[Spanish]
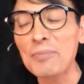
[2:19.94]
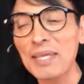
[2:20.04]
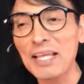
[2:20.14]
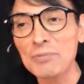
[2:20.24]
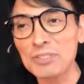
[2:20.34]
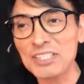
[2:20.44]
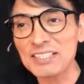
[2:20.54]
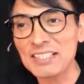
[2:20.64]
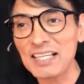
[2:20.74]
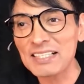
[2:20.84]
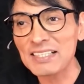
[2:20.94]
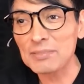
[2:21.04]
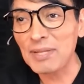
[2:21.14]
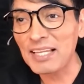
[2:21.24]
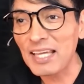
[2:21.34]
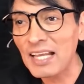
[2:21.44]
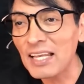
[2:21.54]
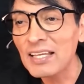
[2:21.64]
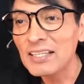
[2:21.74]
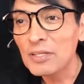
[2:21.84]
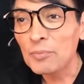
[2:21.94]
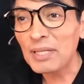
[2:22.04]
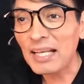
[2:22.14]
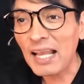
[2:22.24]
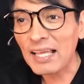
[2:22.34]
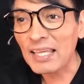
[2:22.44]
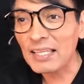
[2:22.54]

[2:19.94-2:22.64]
presentaré a continuación. Ser periodista no es fácil,